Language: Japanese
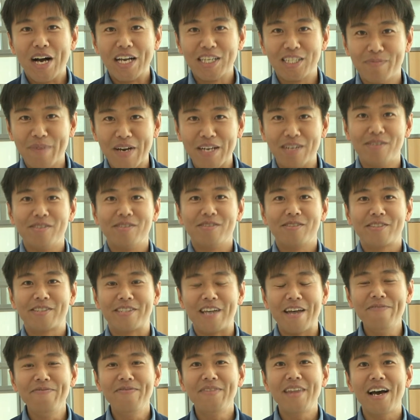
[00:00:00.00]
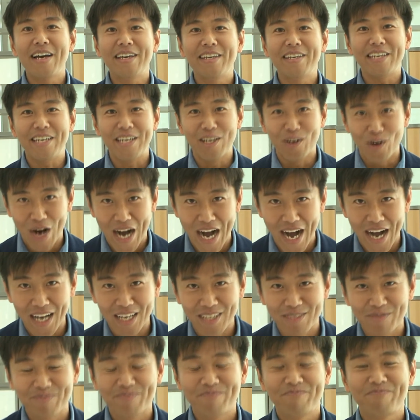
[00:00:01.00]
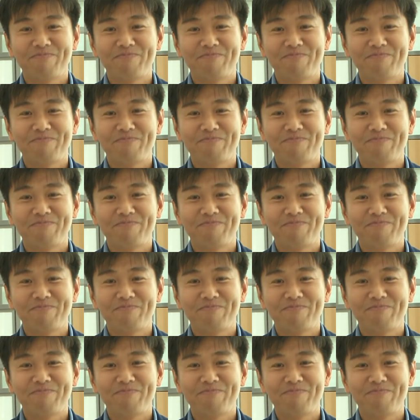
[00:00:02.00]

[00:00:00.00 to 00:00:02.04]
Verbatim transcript: 始める仙台いろは